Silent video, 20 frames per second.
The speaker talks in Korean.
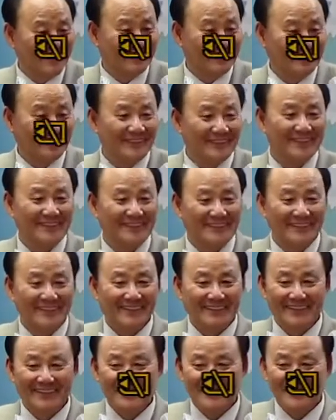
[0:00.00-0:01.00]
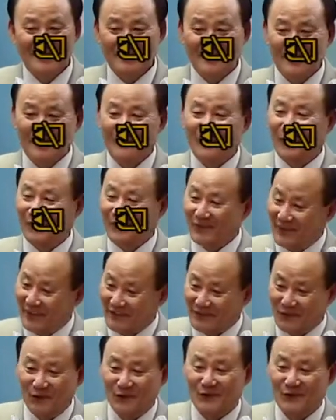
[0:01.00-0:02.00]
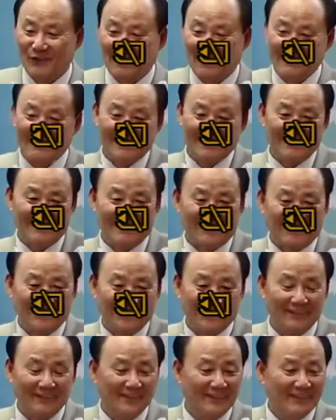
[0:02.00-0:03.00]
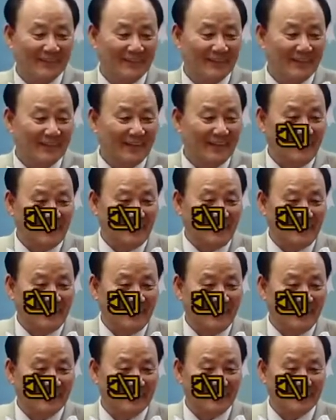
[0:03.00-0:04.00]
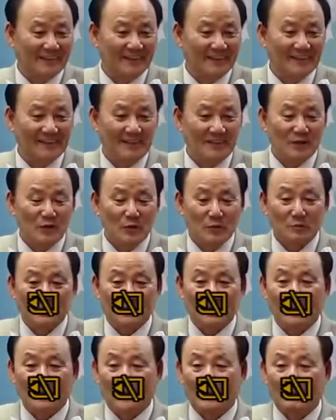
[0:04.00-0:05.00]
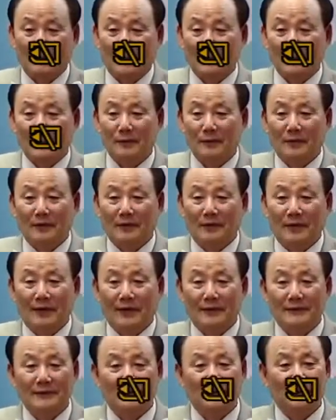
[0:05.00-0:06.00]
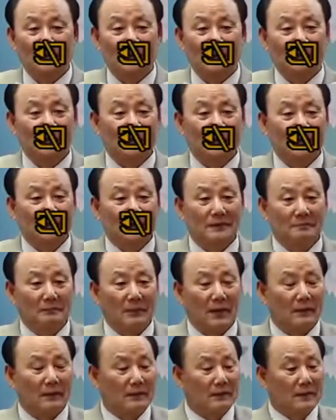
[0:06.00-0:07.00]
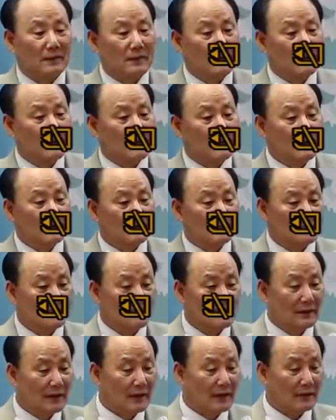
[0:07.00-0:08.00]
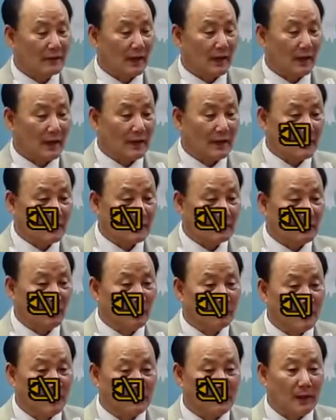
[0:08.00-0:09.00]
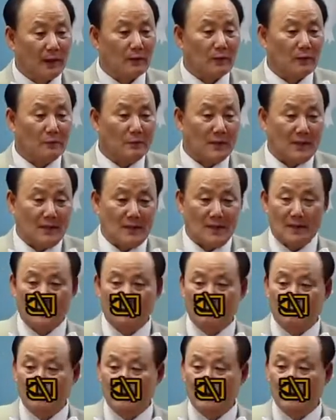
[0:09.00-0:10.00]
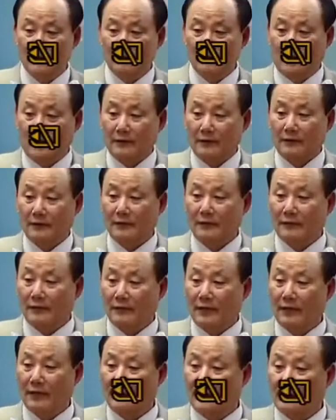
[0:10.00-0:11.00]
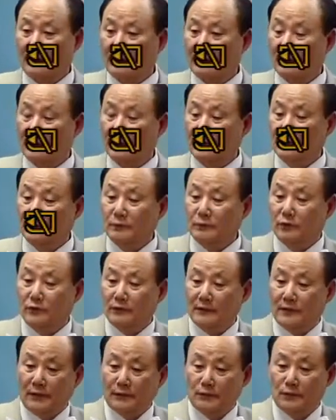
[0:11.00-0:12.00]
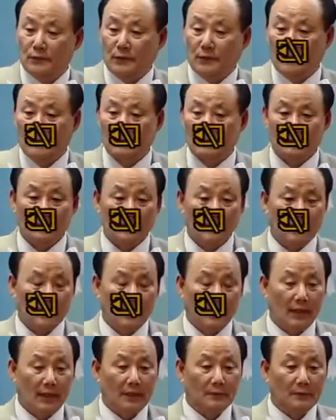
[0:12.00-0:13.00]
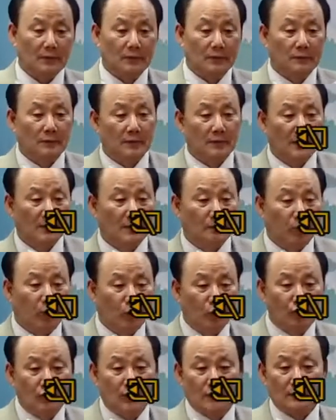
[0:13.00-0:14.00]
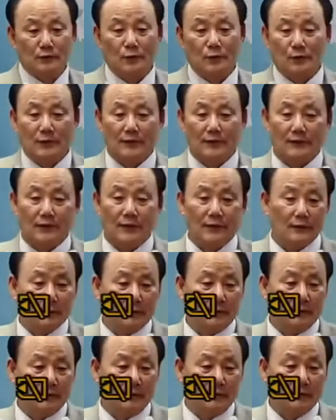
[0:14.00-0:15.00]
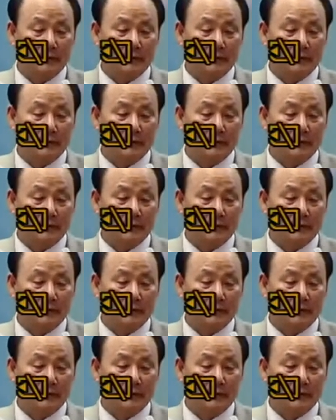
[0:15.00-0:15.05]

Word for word: 물. 물이 얼마나 소중한지. 아, 비가 많이 와가지고 막 이게 한강이 봄나무하고막 물이 막 옛날에 그 문산 쪽에 한번 폭우가 쏟아져가지고